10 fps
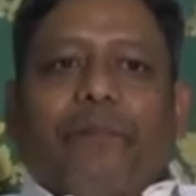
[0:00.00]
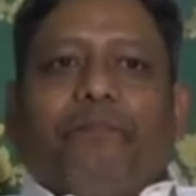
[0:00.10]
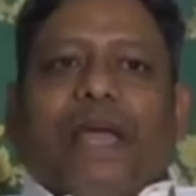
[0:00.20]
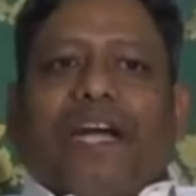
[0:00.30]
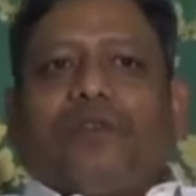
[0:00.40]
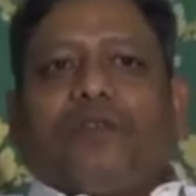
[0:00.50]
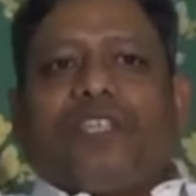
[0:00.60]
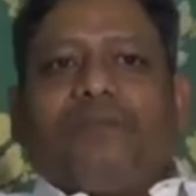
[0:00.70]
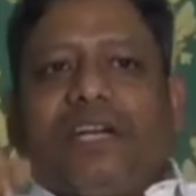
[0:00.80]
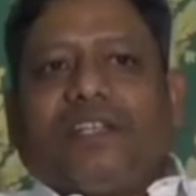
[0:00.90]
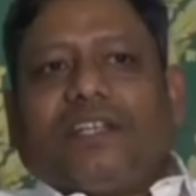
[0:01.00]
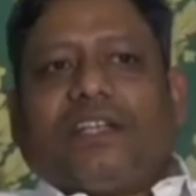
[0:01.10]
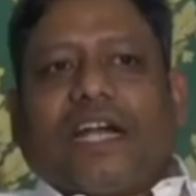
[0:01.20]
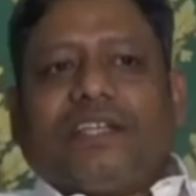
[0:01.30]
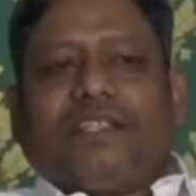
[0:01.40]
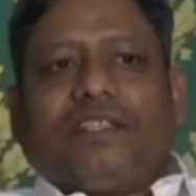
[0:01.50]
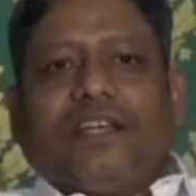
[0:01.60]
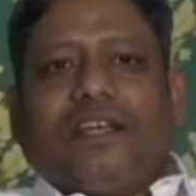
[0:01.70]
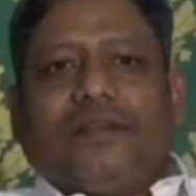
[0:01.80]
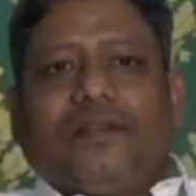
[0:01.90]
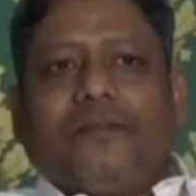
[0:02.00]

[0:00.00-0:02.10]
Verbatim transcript: आप बैकडोर से मेरा टिकट काट देते हैं